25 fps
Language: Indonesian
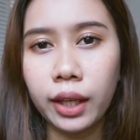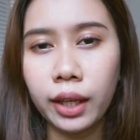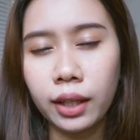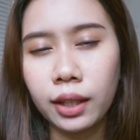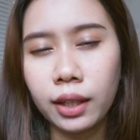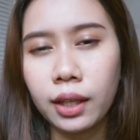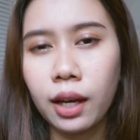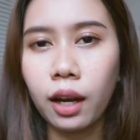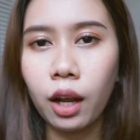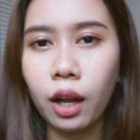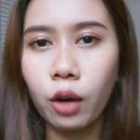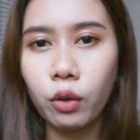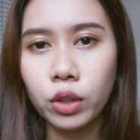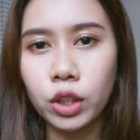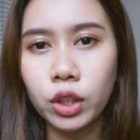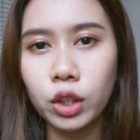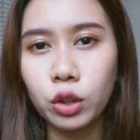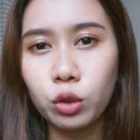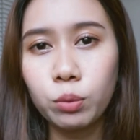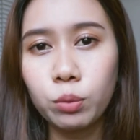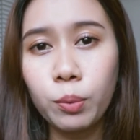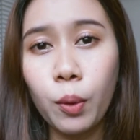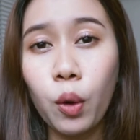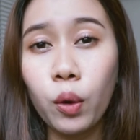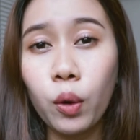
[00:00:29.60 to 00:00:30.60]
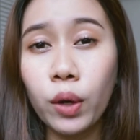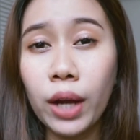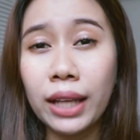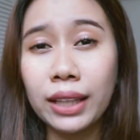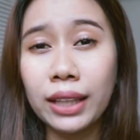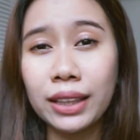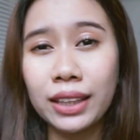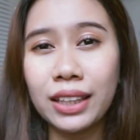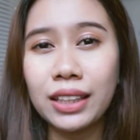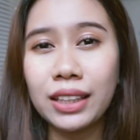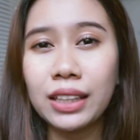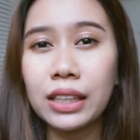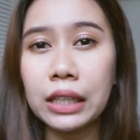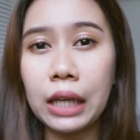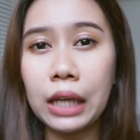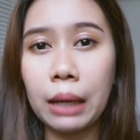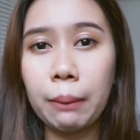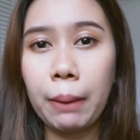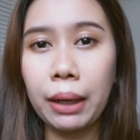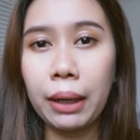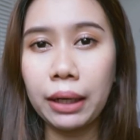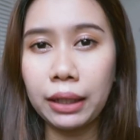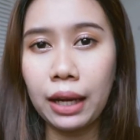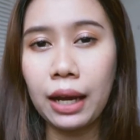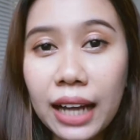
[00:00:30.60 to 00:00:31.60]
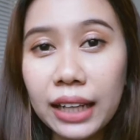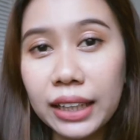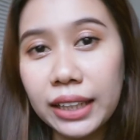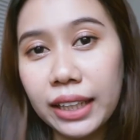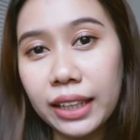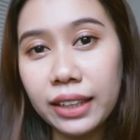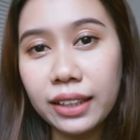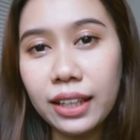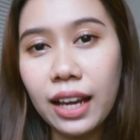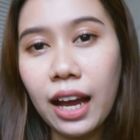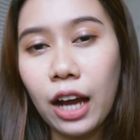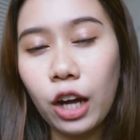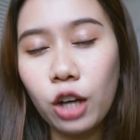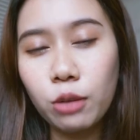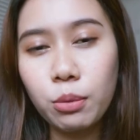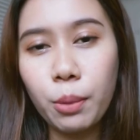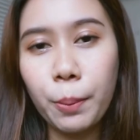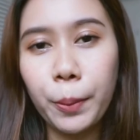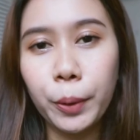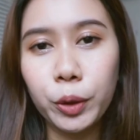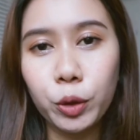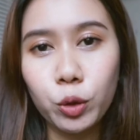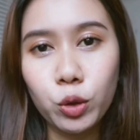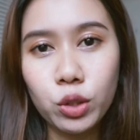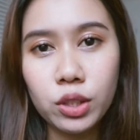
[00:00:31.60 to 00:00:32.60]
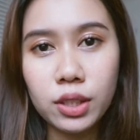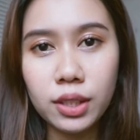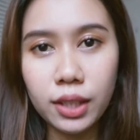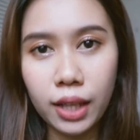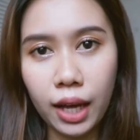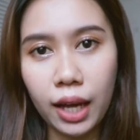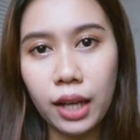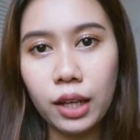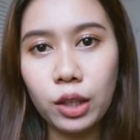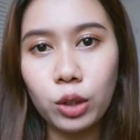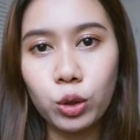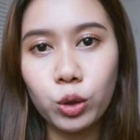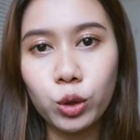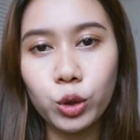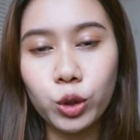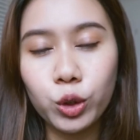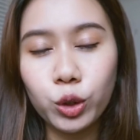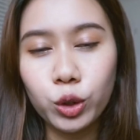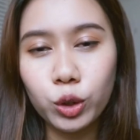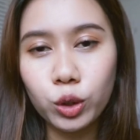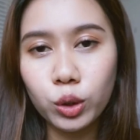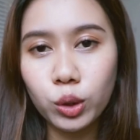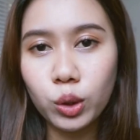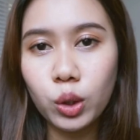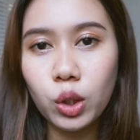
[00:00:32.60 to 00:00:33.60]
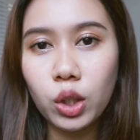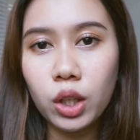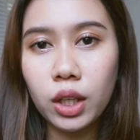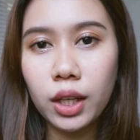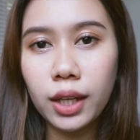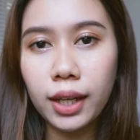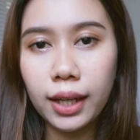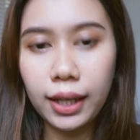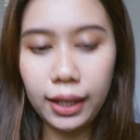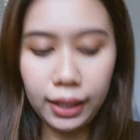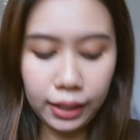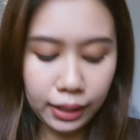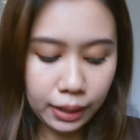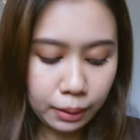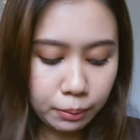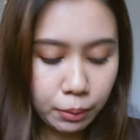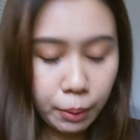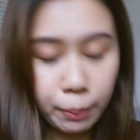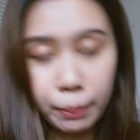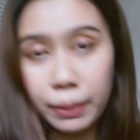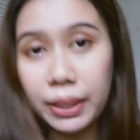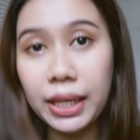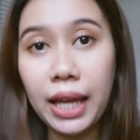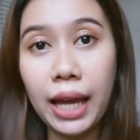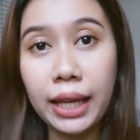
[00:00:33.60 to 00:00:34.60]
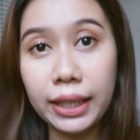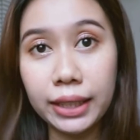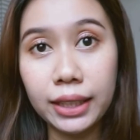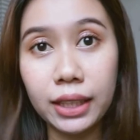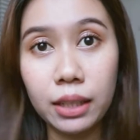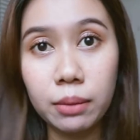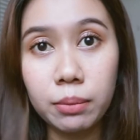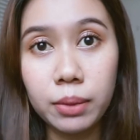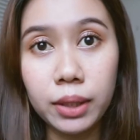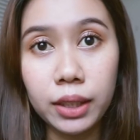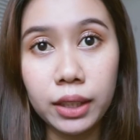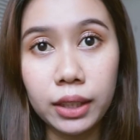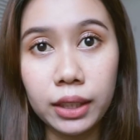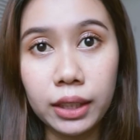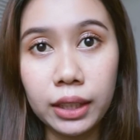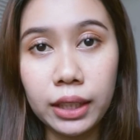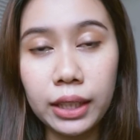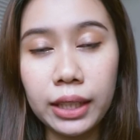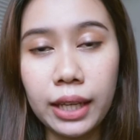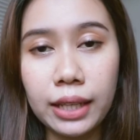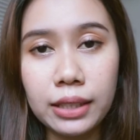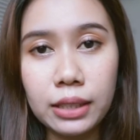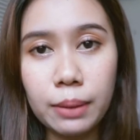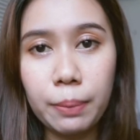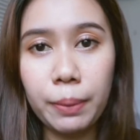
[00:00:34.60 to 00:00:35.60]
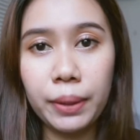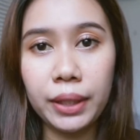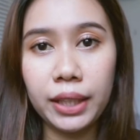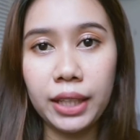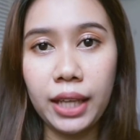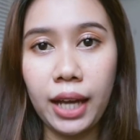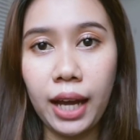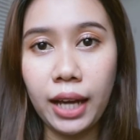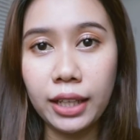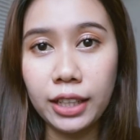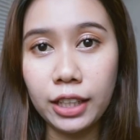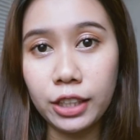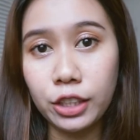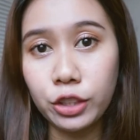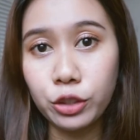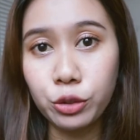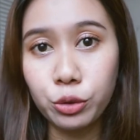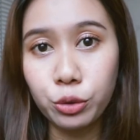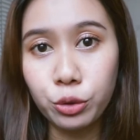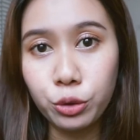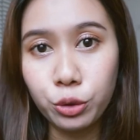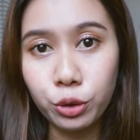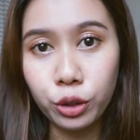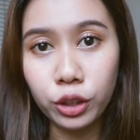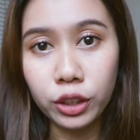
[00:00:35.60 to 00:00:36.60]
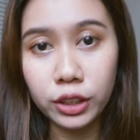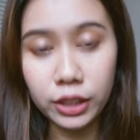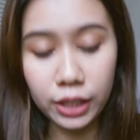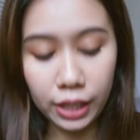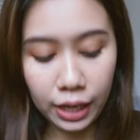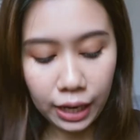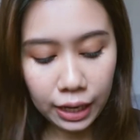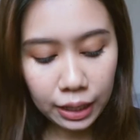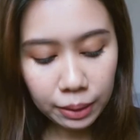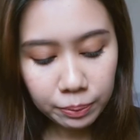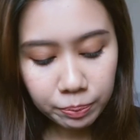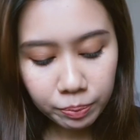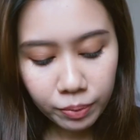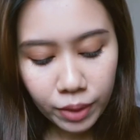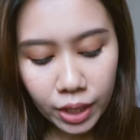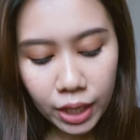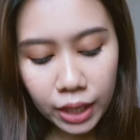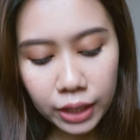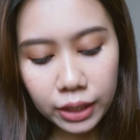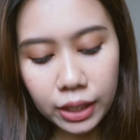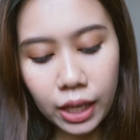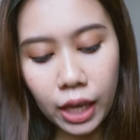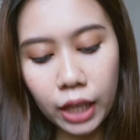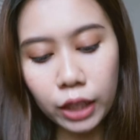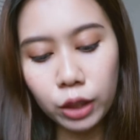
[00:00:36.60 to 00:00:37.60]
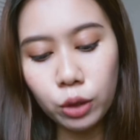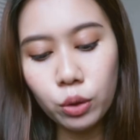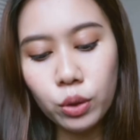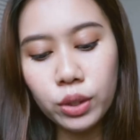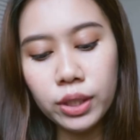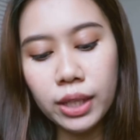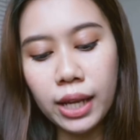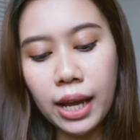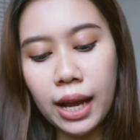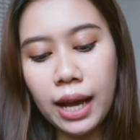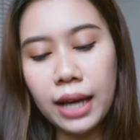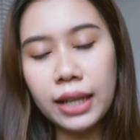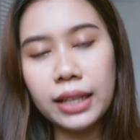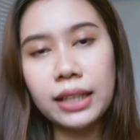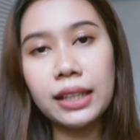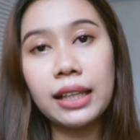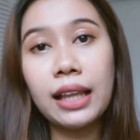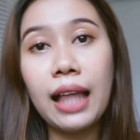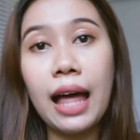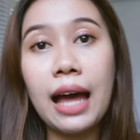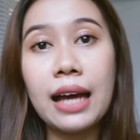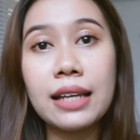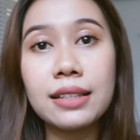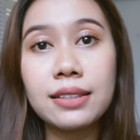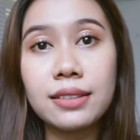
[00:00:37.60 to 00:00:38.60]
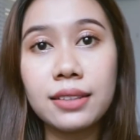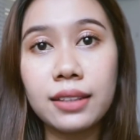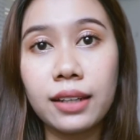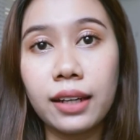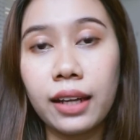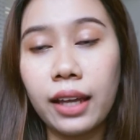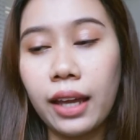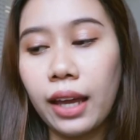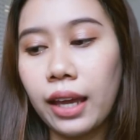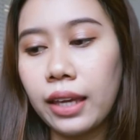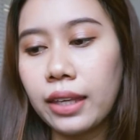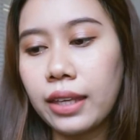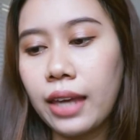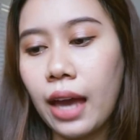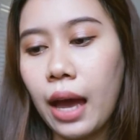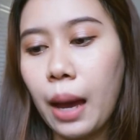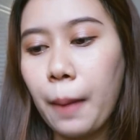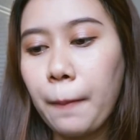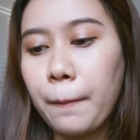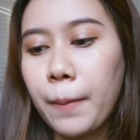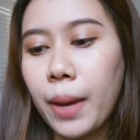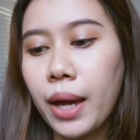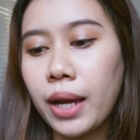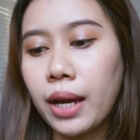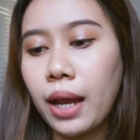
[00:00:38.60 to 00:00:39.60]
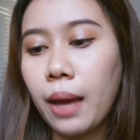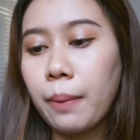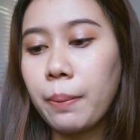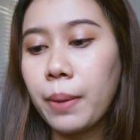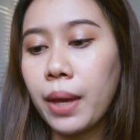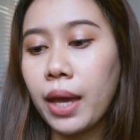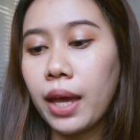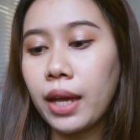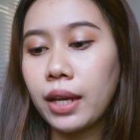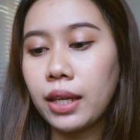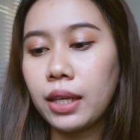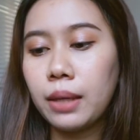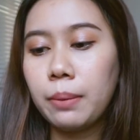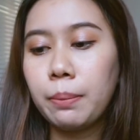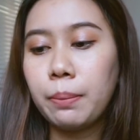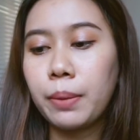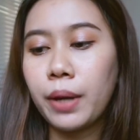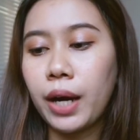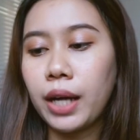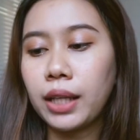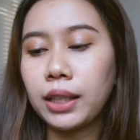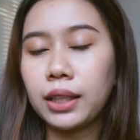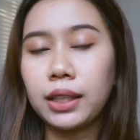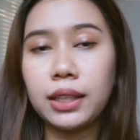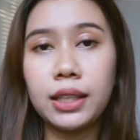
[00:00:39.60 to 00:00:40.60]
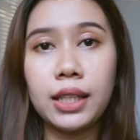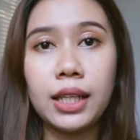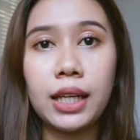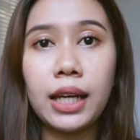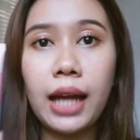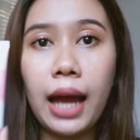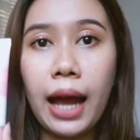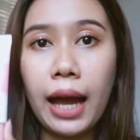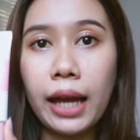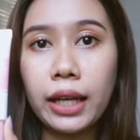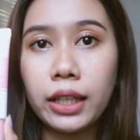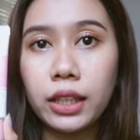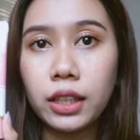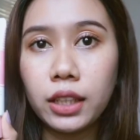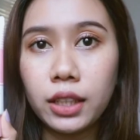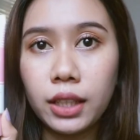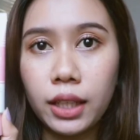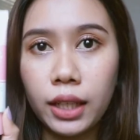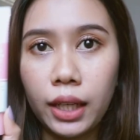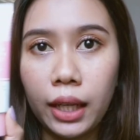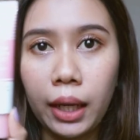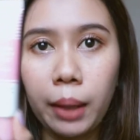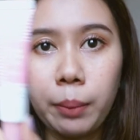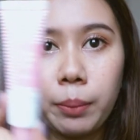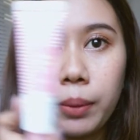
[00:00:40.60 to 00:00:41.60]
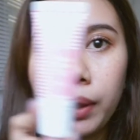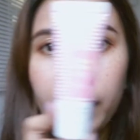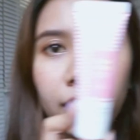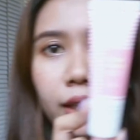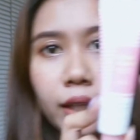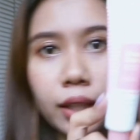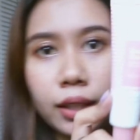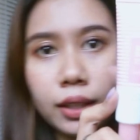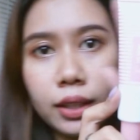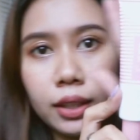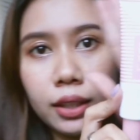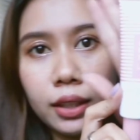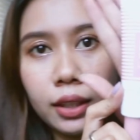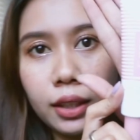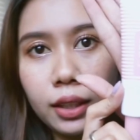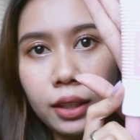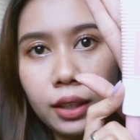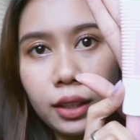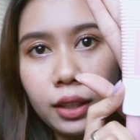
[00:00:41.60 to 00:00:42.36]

galau gitu mau ganti ke yang mana akhirnya aku memutuskan untuk uh, membeli eye cream ini ya seperti yang ada di judulnya yaitu dari Langsre yang Bana Berry Brightening Eye Cream yang kayak gini